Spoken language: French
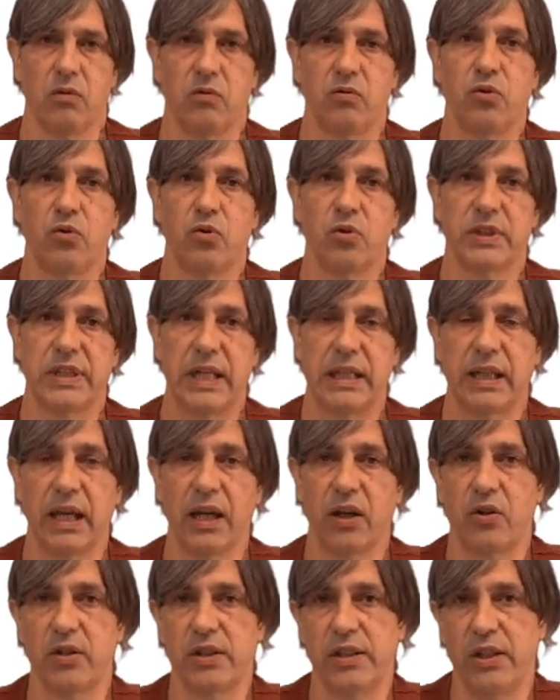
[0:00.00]
Vous
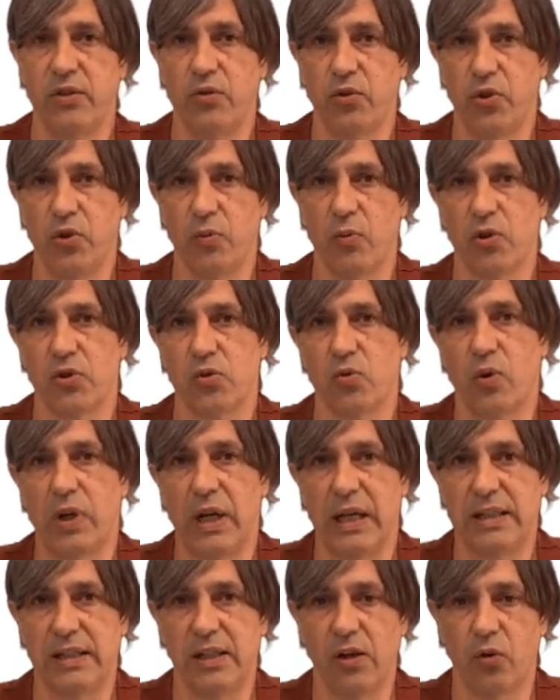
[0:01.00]
constaterez que ces documents sont
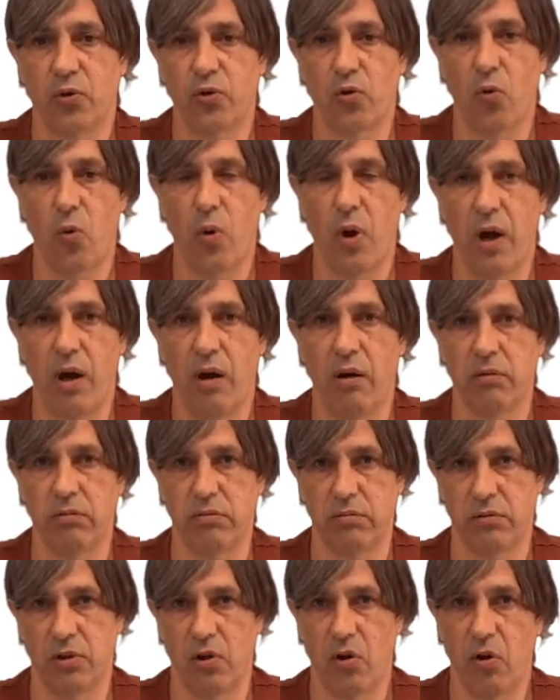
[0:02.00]
classés en trois
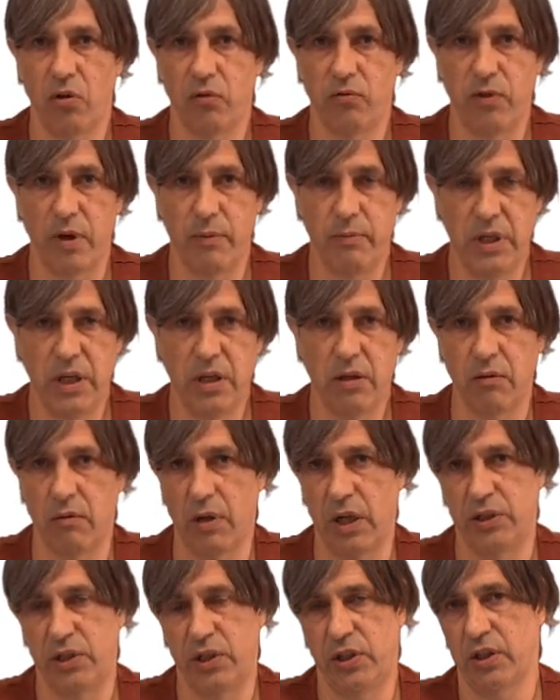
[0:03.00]
grandes familles
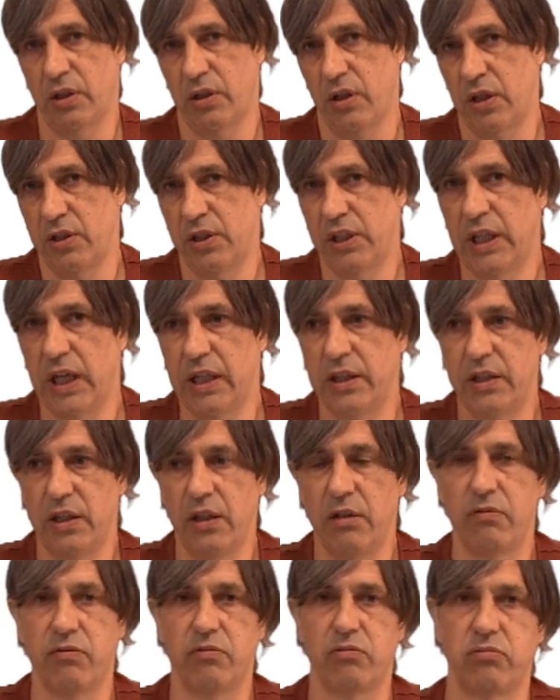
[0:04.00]
à titre
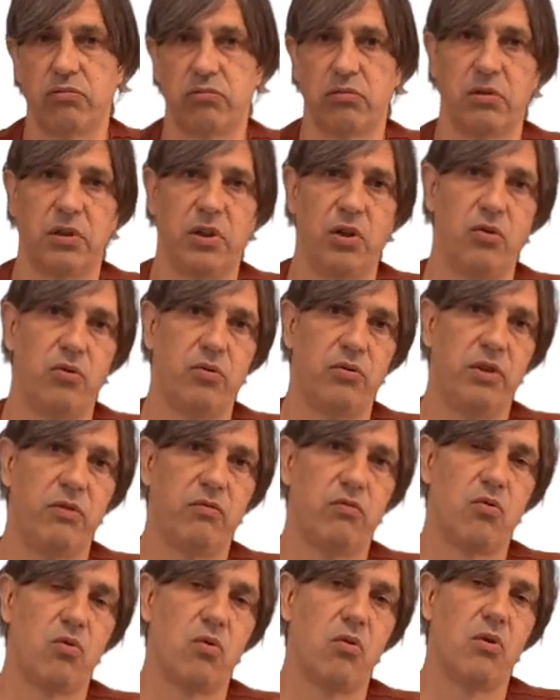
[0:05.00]
indicatif. le
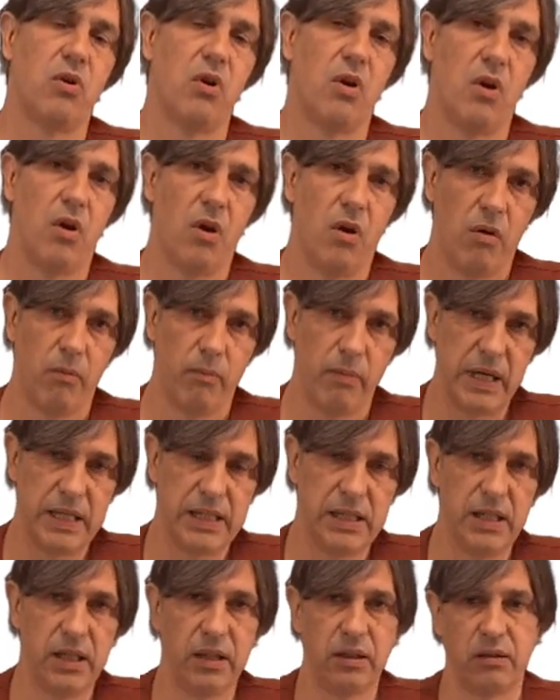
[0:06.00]
niveau
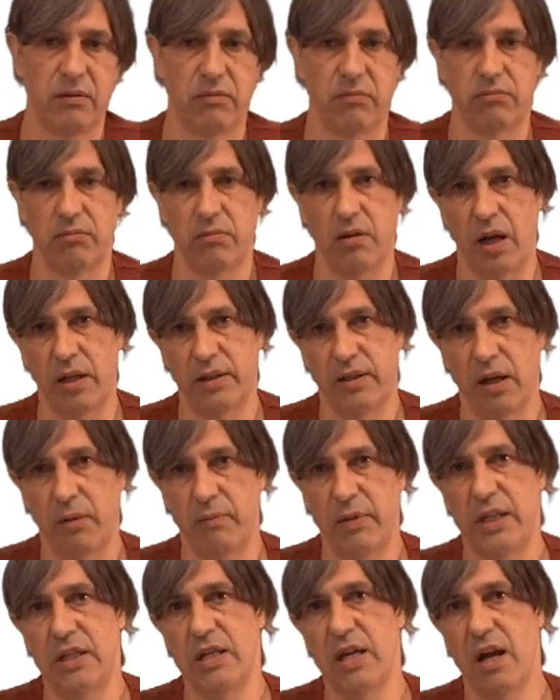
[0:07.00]
basique,
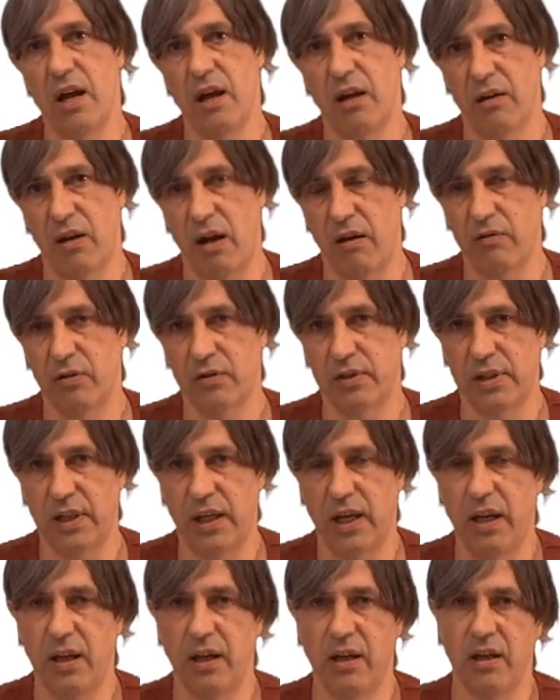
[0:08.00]
intermédiaire,
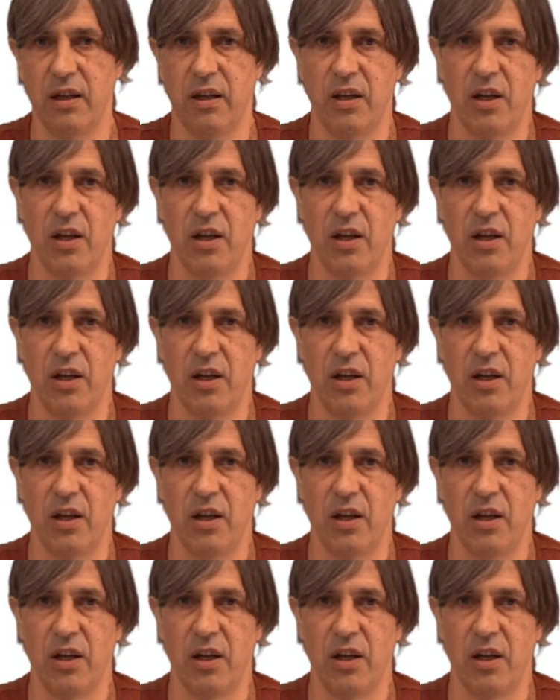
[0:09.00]
avancé.